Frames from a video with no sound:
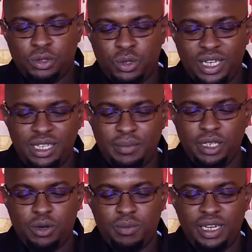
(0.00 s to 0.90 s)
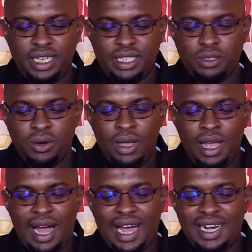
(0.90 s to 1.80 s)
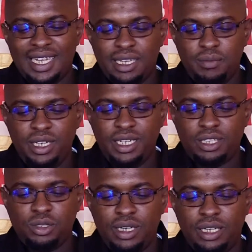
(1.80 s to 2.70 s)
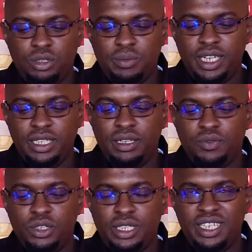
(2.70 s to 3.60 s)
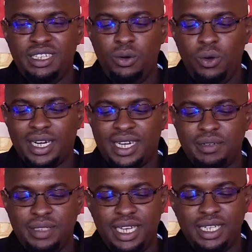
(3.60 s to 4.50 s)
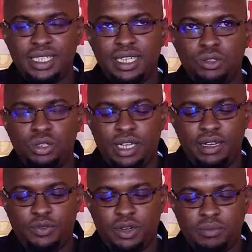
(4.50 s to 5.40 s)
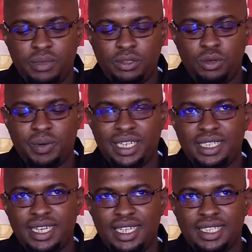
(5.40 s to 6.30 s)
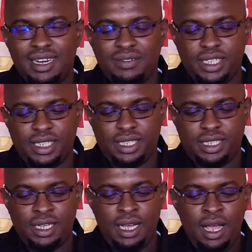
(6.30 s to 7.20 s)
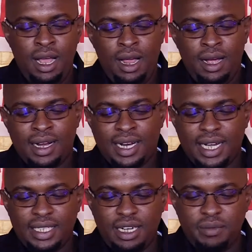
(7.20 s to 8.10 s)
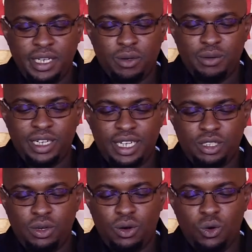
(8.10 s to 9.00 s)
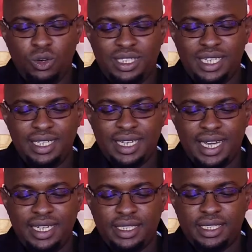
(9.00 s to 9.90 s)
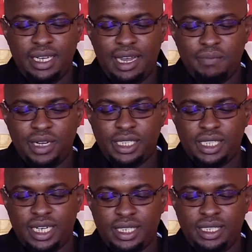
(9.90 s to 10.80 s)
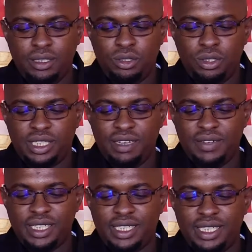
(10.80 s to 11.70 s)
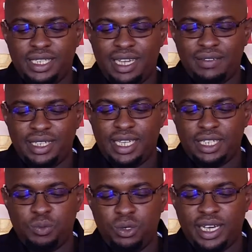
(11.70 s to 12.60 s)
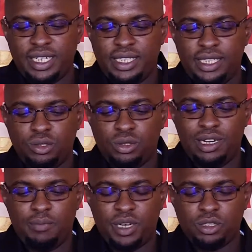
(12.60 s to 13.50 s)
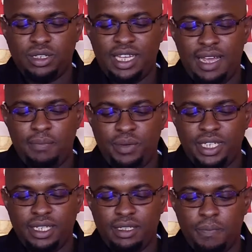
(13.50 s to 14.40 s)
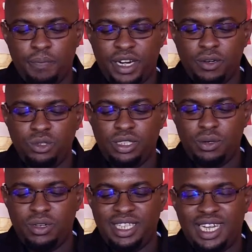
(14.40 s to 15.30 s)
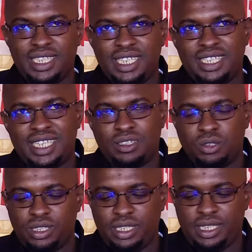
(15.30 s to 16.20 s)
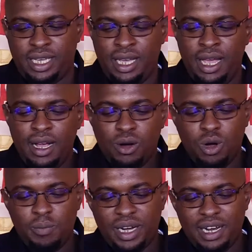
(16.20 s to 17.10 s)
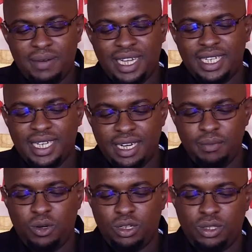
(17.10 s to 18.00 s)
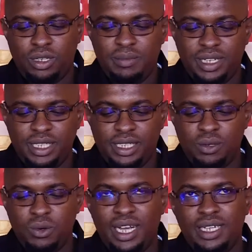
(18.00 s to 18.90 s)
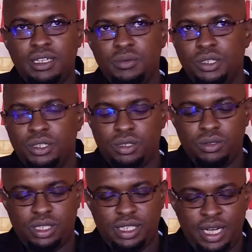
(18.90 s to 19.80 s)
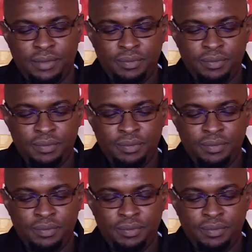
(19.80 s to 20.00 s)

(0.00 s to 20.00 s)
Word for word: Troisième recommandation, à l'Assemblée nationale du Mali de voter une loi criminalisant toutes les formes de pratiques esclavagistes. Quatrième recommandation, aux syndicalistes de la magistrature de s'investir davantage pour arrêter toutes les personnes impliquées de près ou de loin dans ces atrocités comparables à des crimes contre l'humanité ou à un début de génocide.